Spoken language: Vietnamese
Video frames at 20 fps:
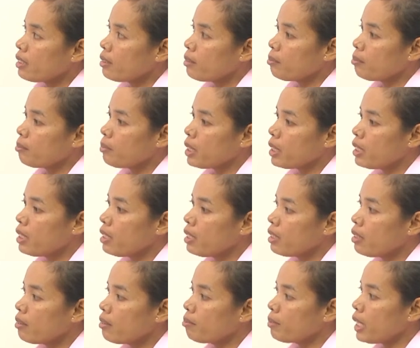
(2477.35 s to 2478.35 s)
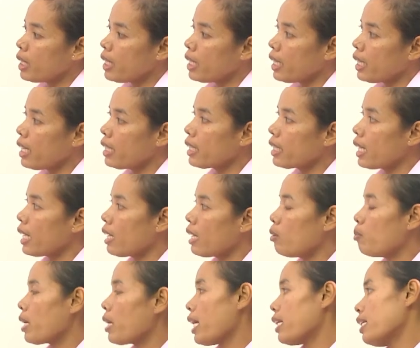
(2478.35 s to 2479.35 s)
mơ mê riêng cái này
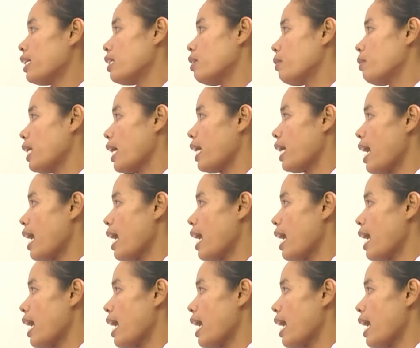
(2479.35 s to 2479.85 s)
lồng hạt đấy trong cái này